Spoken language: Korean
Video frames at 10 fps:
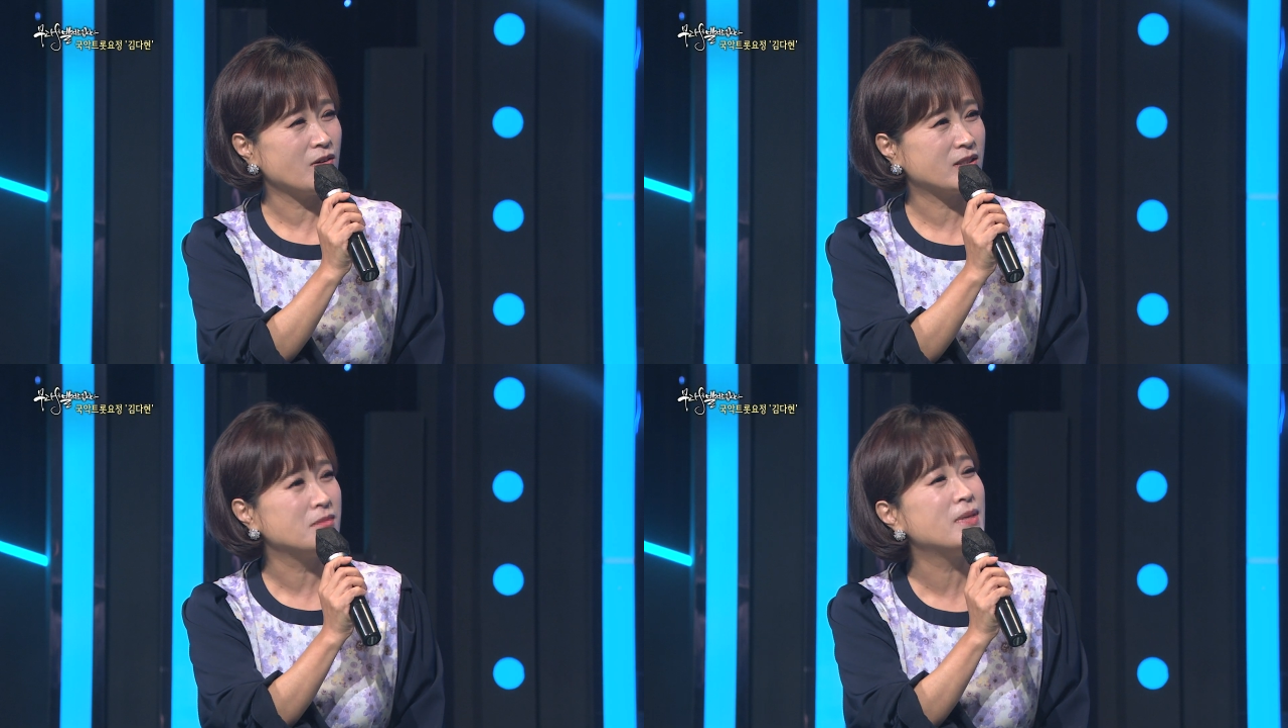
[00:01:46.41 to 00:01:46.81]

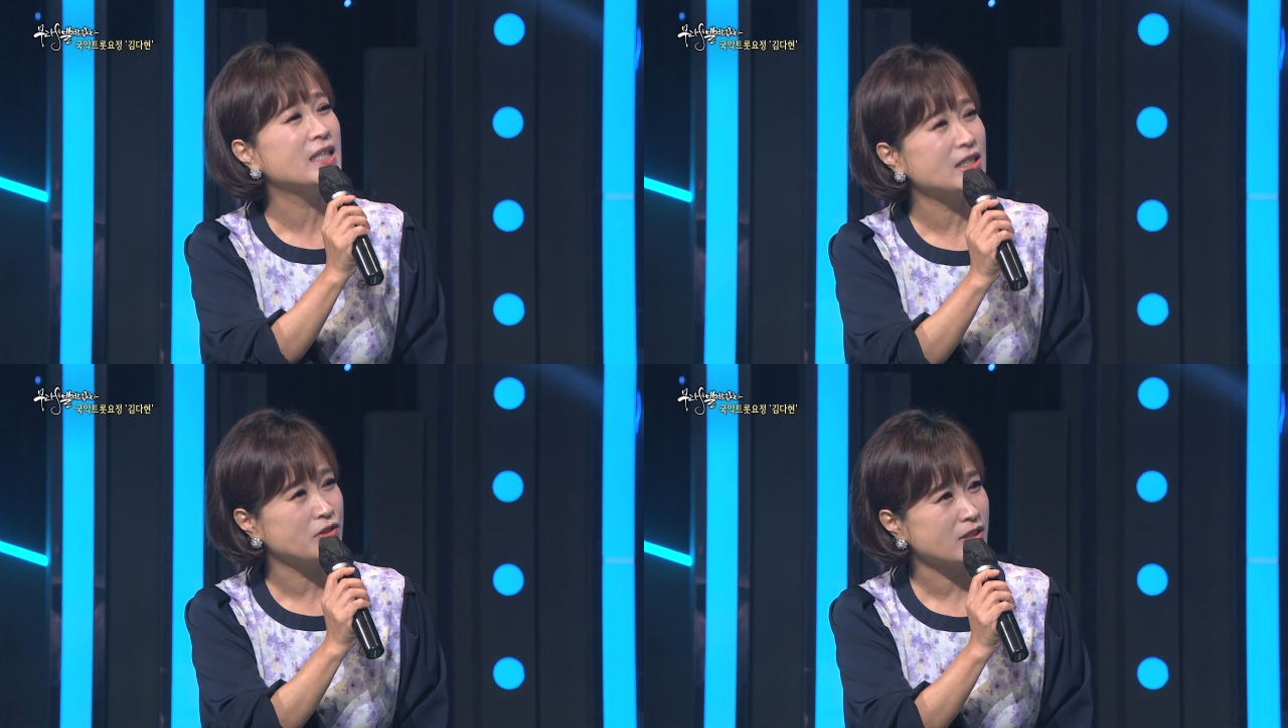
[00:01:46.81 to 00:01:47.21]

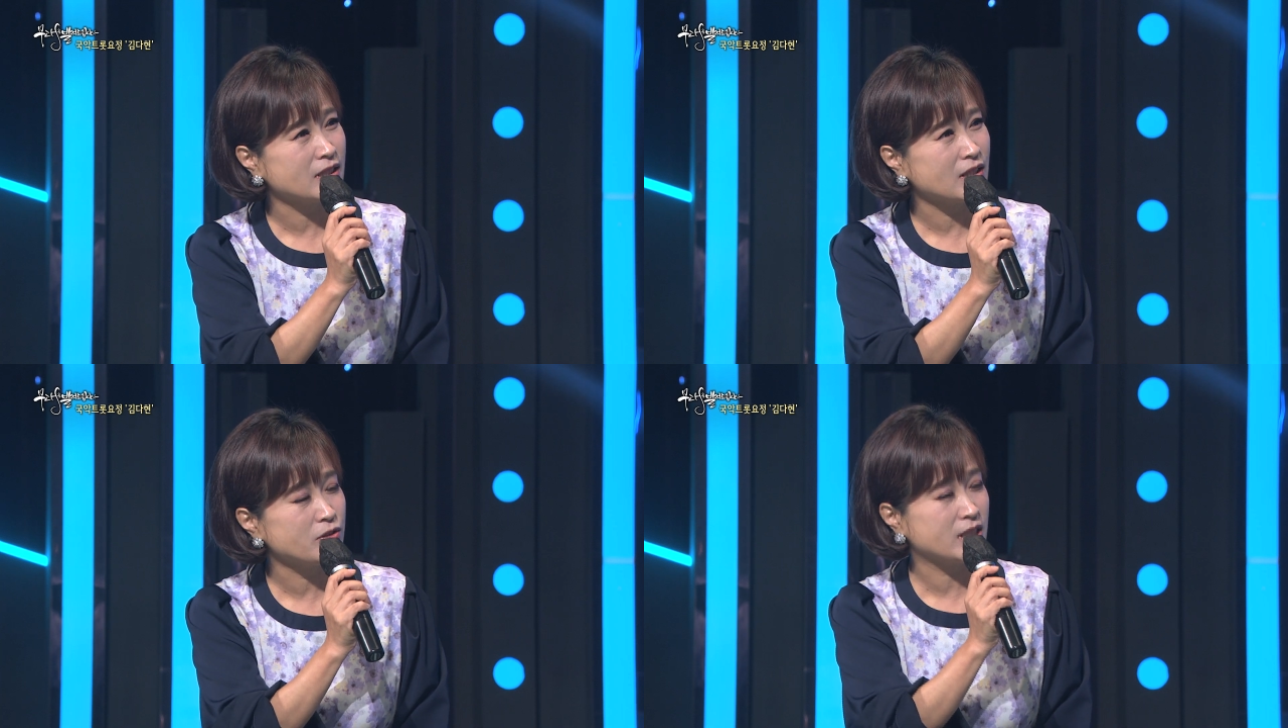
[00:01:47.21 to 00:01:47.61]

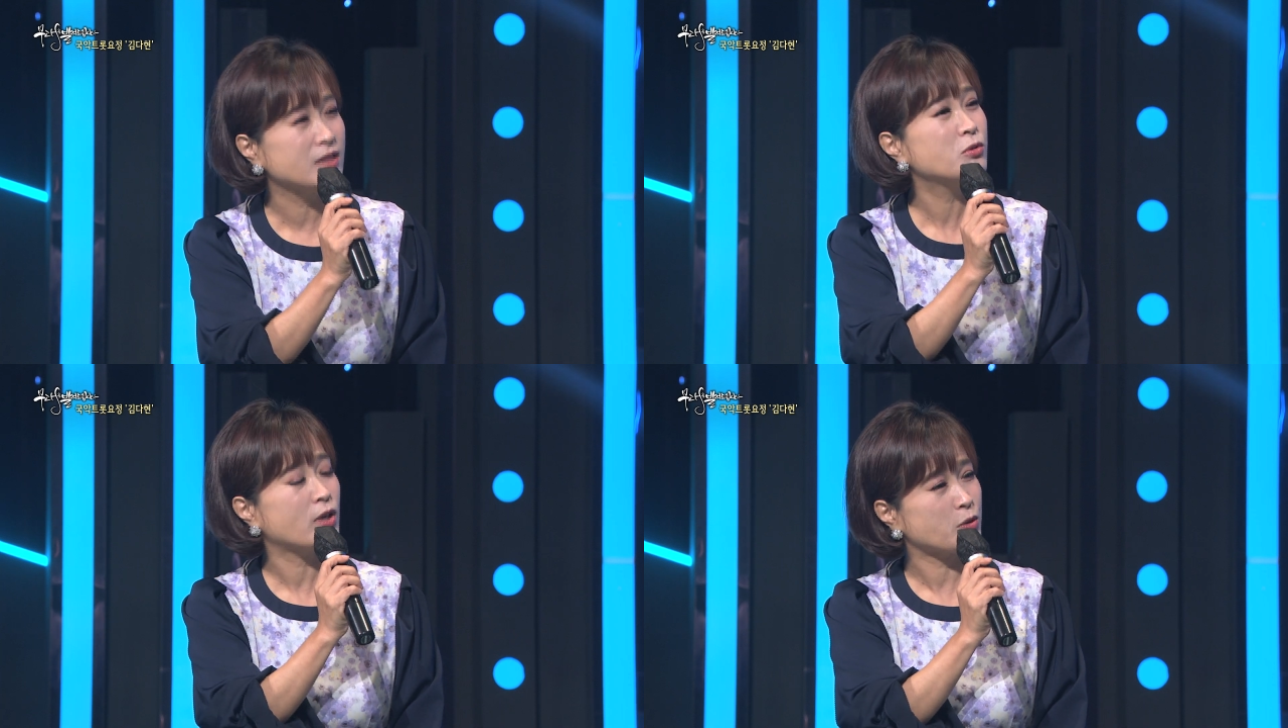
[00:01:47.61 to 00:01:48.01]
등반하셨잖아요.
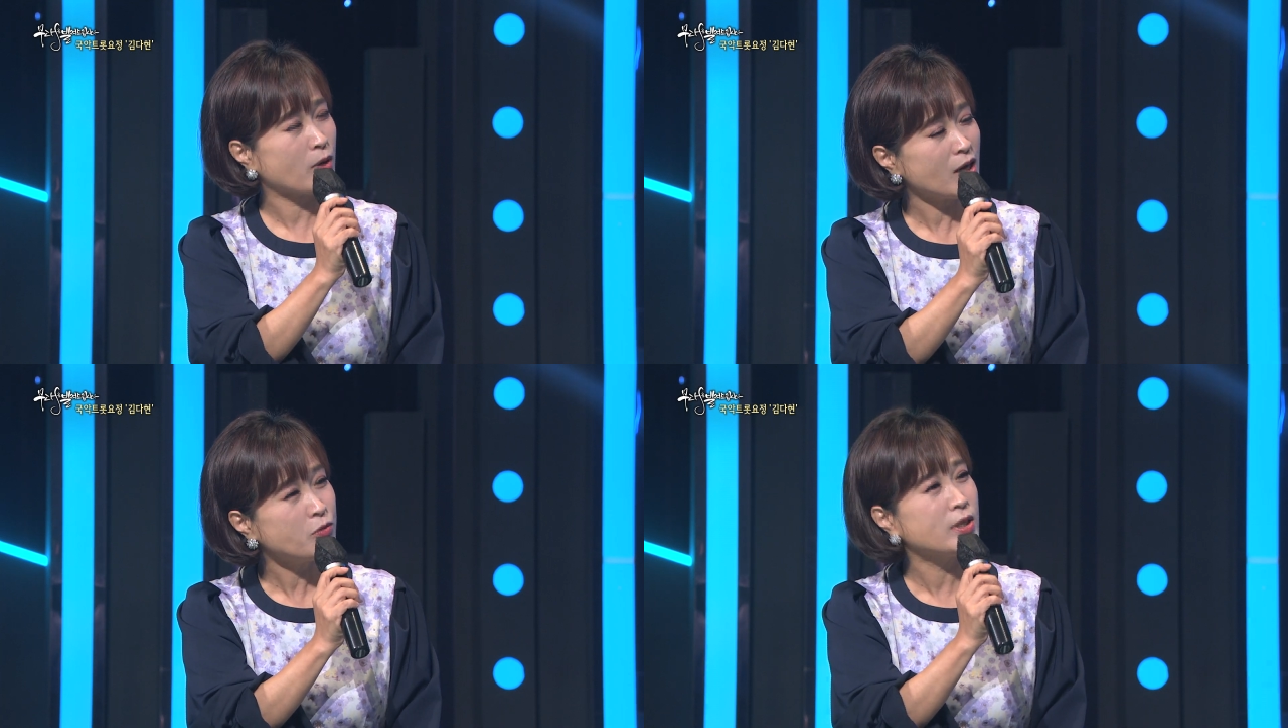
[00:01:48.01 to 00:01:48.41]
지금도 계속
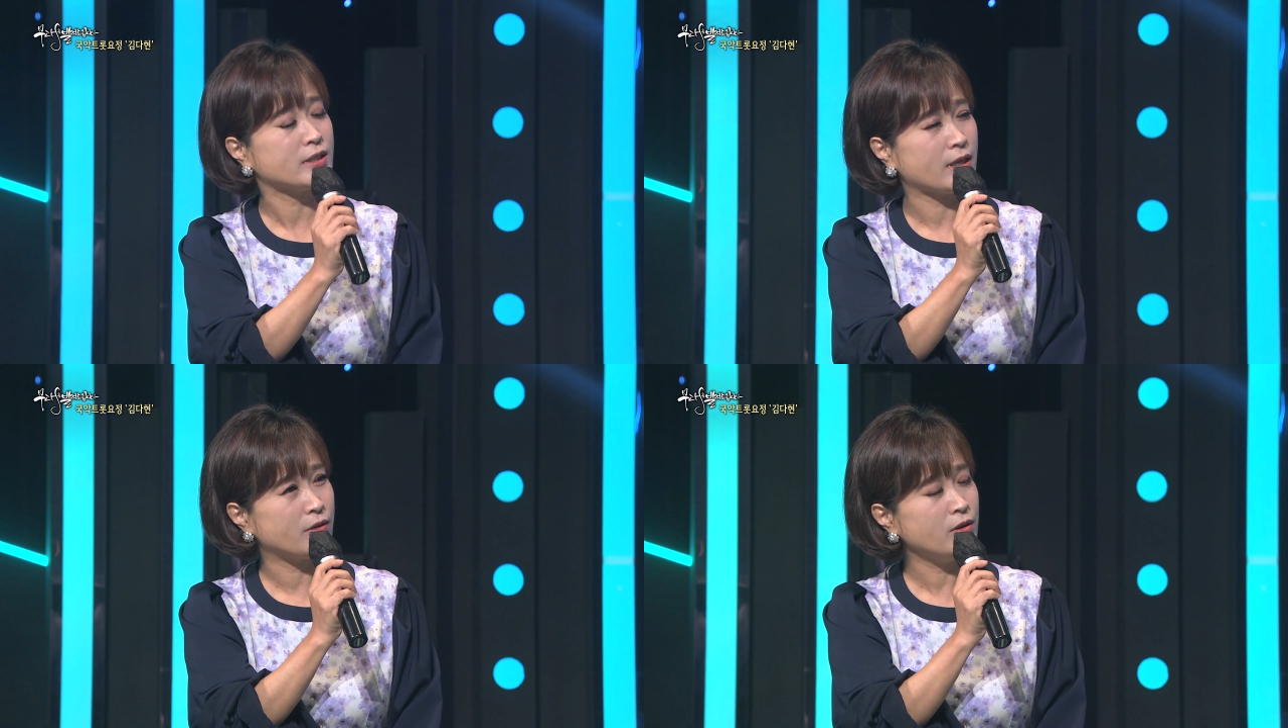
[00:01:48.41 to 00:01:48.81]
하고
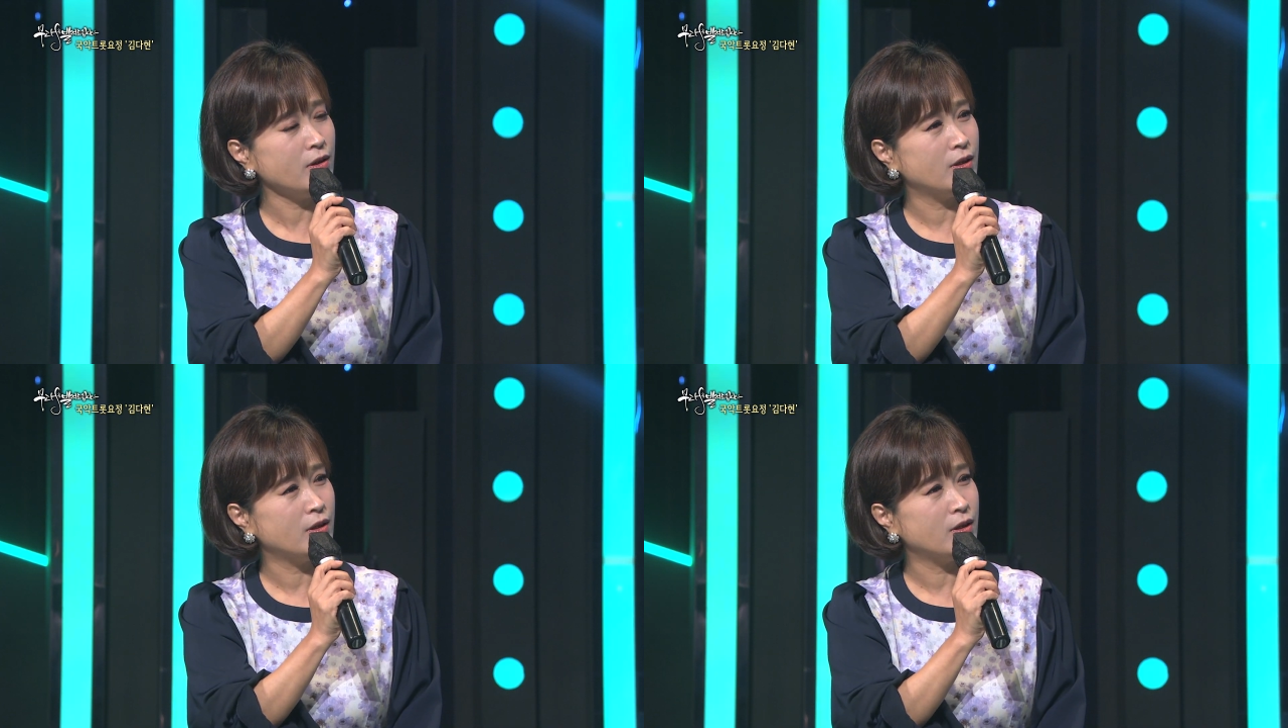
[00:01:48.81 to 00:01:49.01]
계세요?